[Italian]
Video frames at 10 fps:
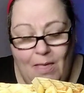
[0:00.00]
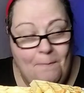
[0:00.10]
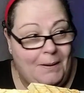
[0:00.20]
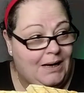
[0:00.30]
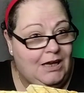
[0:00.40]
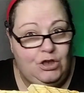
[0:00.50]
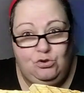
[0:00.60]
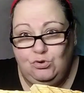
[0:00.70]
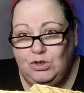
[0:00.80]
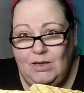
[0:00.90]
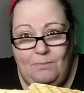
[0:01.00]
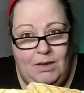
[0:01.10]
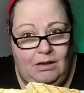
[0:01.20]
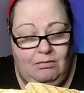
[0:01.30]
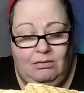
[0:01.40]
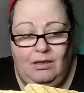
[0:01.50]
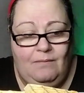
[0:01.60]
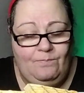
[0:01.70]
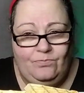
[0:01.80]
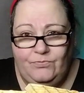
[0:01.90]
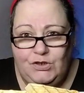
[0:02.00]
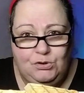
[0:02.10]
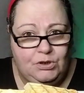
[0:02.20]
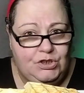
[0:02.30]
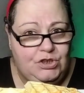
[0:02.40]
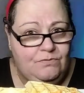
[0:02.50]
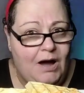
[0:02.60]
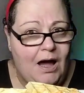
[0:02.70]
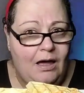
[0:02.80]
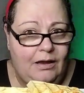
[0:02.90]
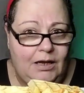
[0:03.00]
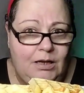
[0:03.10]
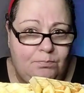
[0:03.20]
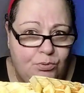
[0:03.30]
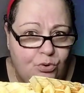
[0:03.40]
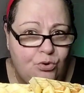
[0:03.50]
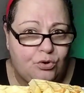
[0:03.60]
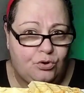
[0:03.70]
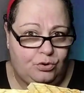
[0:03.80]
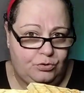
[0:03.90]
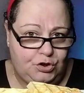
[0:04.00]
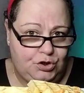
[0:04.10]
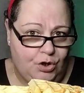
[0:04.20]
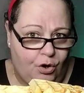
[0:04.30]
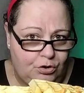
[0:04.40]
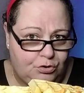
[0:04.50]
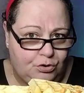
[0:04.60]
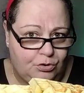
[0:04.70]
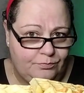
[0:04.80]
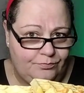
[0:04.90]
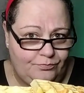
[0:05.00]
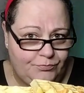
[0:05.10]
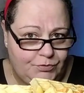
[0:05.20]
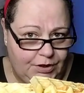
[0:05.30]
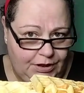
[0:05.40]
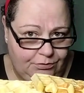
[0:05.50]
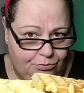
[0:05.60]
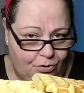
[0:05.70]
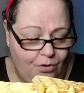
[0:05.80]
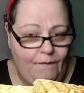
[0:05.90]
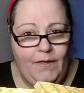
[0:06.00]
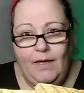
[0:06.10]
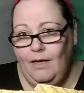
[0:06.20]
perché giustamente, visto che ci va il burro sciolto dentro,